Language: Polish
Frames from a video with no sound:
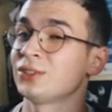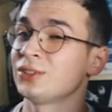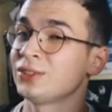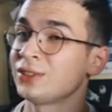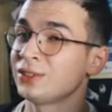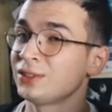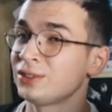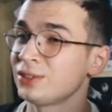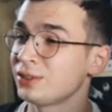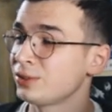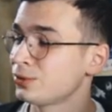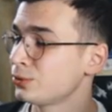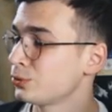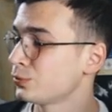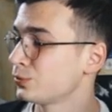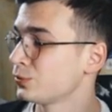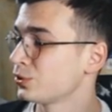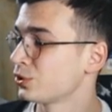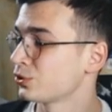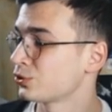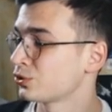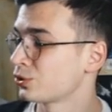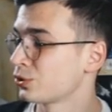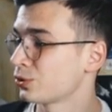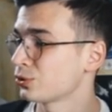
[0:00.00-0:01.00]
i
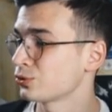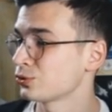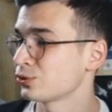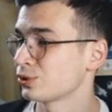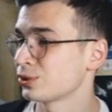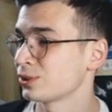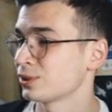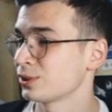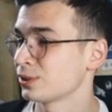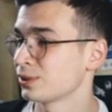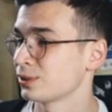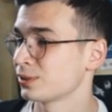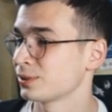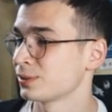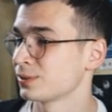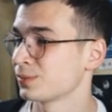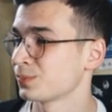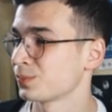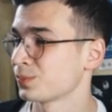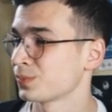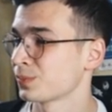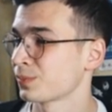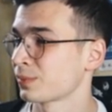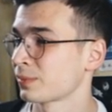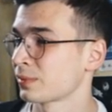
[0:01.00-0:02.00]
również to, że
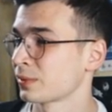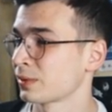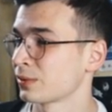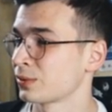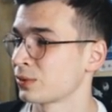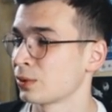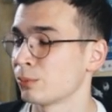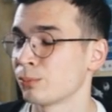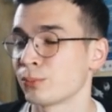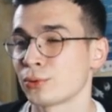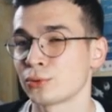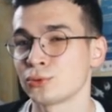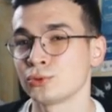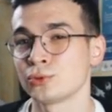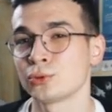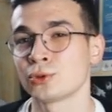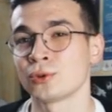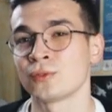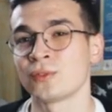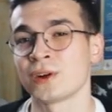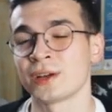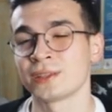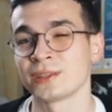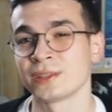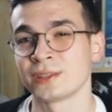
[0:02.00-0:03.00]
są
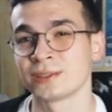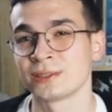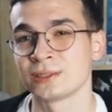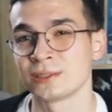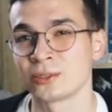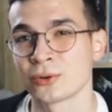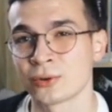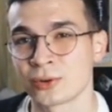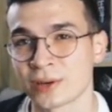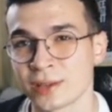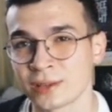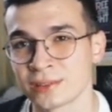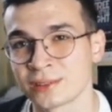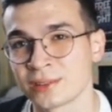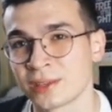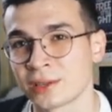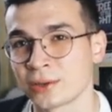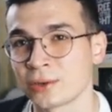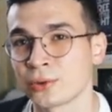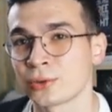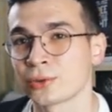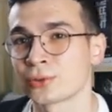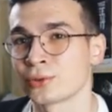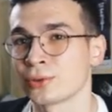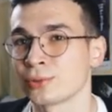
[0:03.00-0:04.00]
produkowane tylko raz
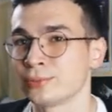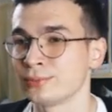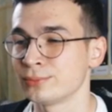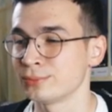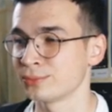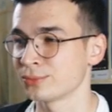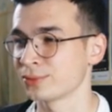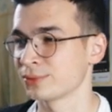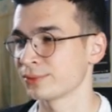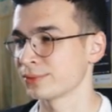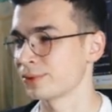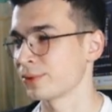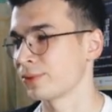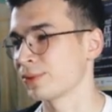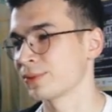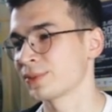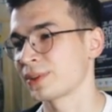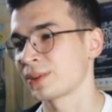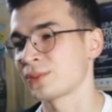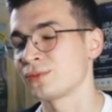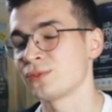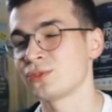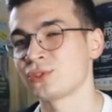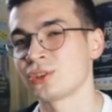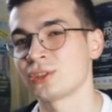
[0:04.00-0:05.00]
na rok, są to
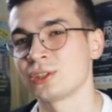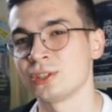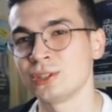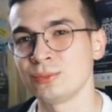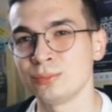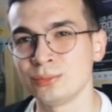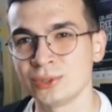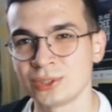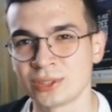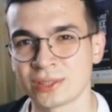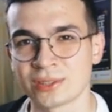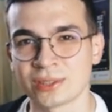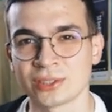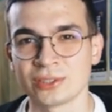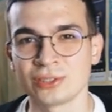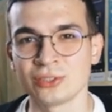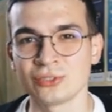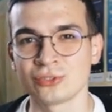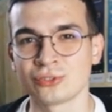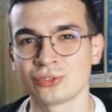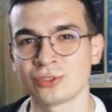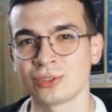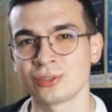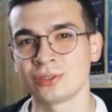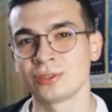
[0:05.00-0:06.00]
zazwyczaj limited
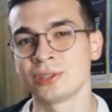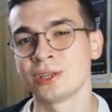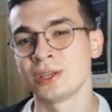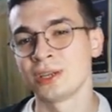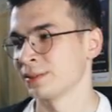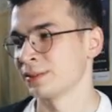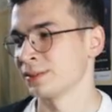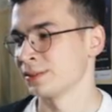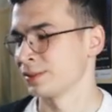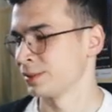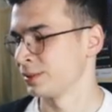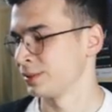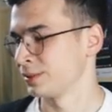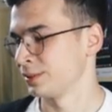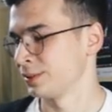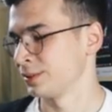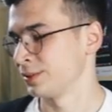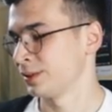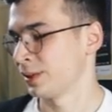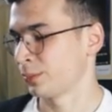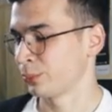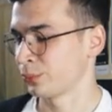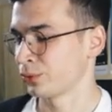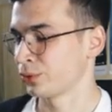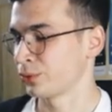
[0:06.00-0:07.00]
edition.
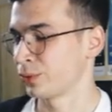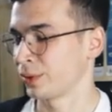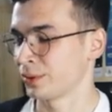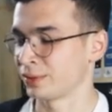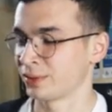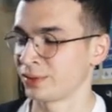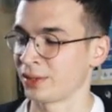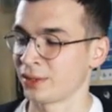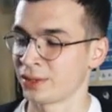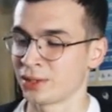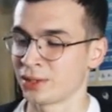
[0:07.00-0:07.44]
Y, na przykład